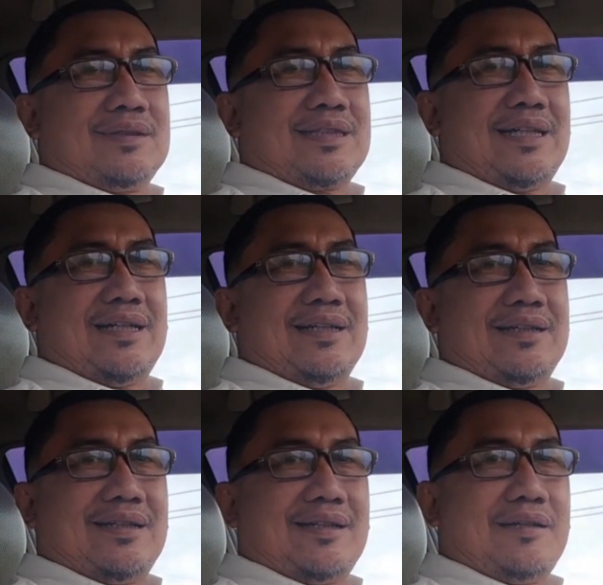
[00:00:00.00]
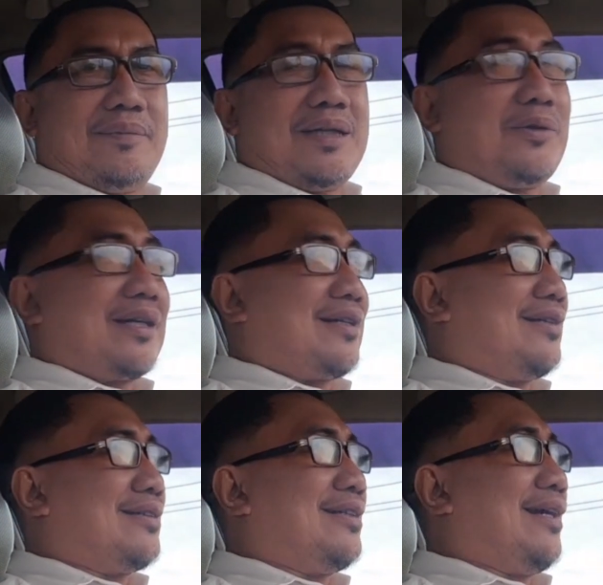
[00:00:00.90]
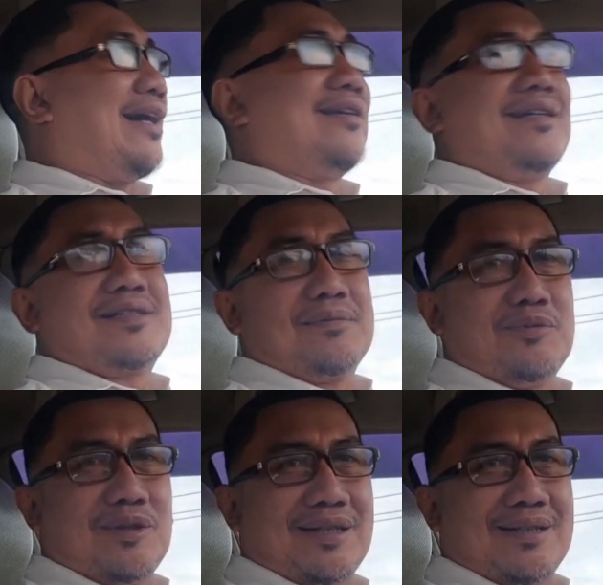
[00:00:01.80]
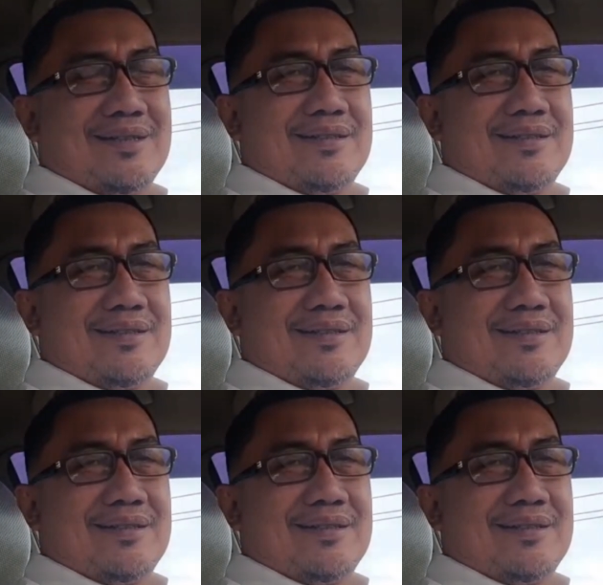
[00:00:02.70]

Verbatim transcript: Saya hanya tinggal menawarkan ke Anda semua.